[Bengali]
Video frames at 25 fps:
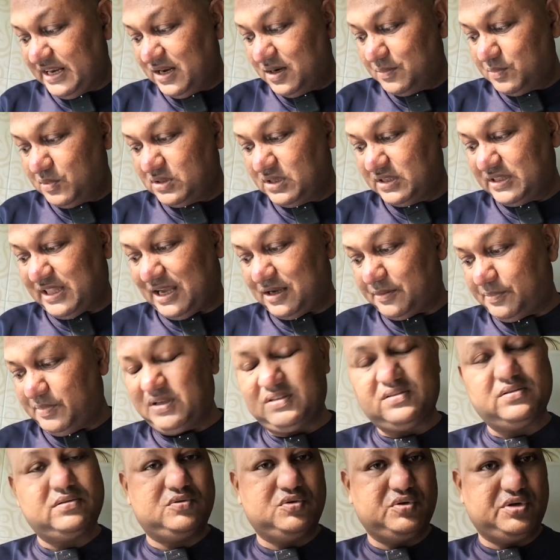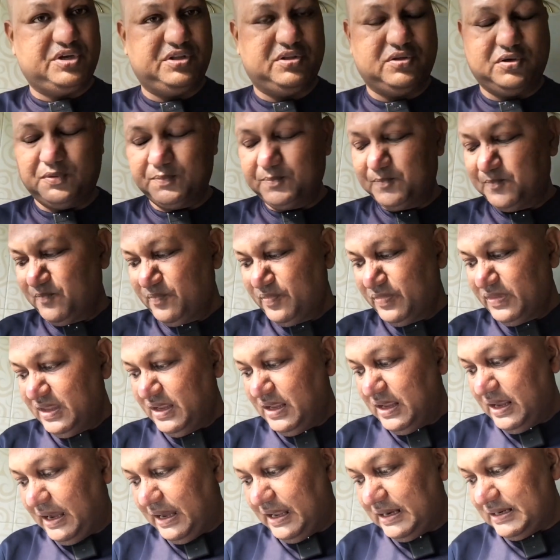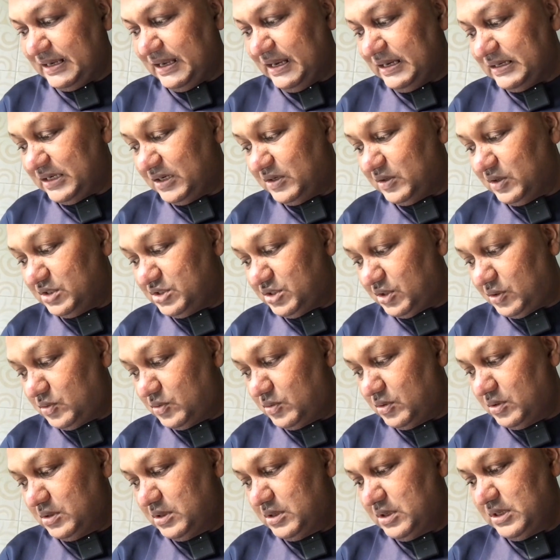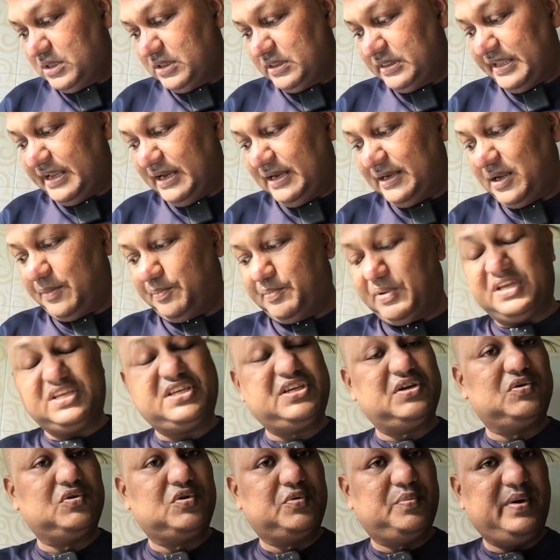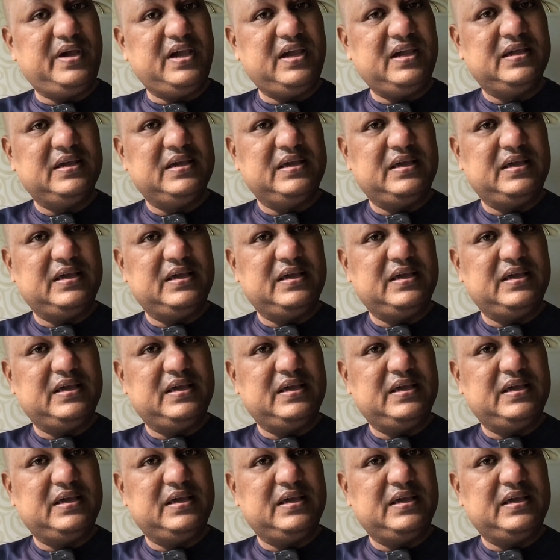তেলের মধ্যে থাকবে দুঃখিত হালকা হালকা করে যখন তেলটা ভেসে উঠবে